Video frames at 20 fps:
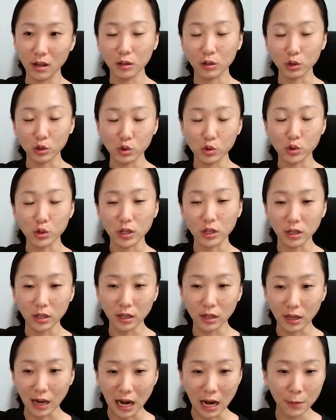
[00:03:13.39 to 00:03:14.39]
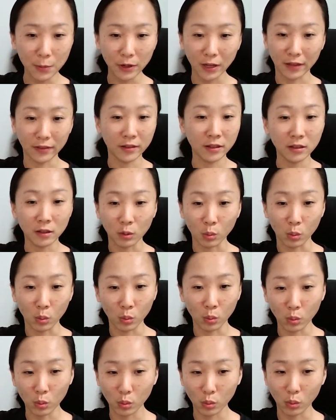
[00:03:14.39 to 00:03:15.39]
그 주인이 알면 안
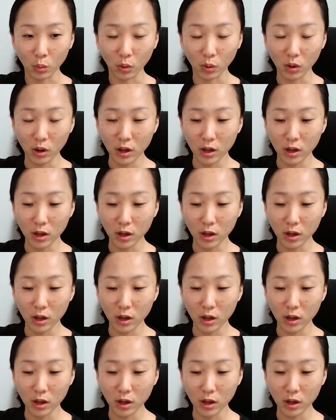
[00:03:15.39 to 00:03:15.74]
된다고.